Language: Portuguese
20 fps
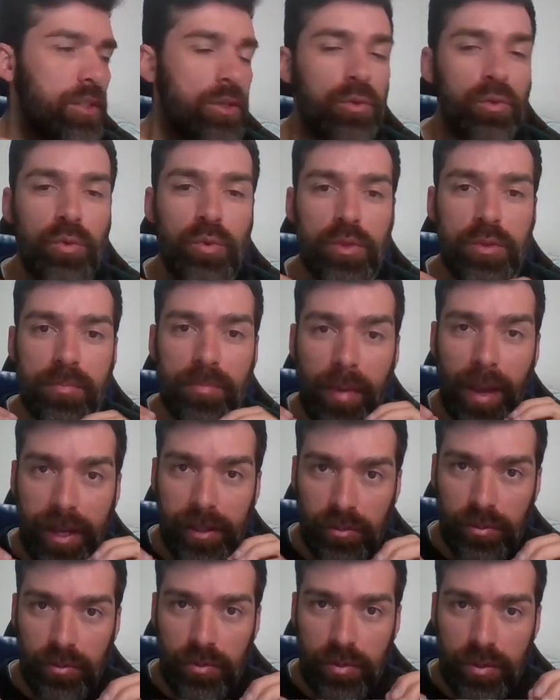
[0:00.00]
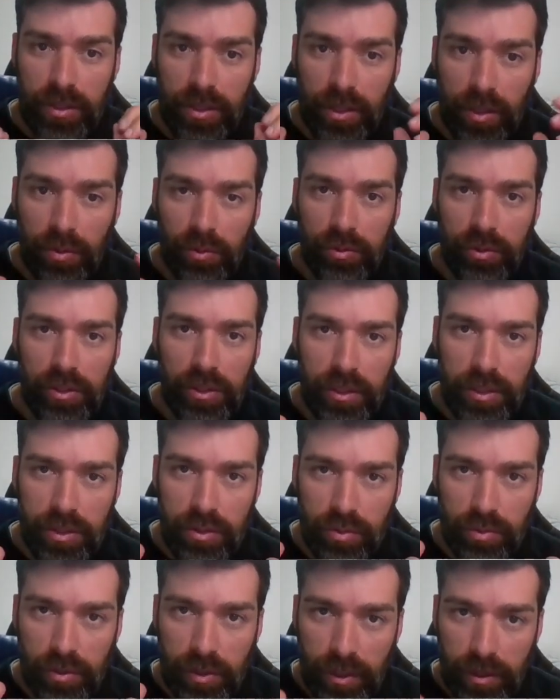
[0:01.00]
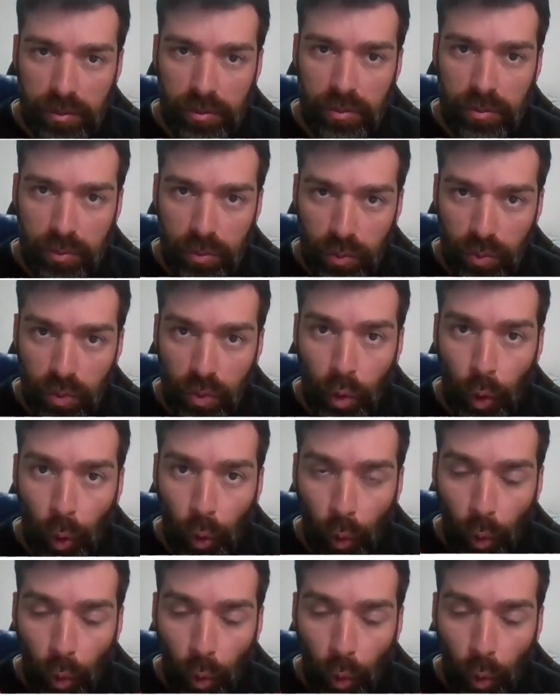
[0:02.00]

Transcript: são nos métodos que eu utilizo dentro do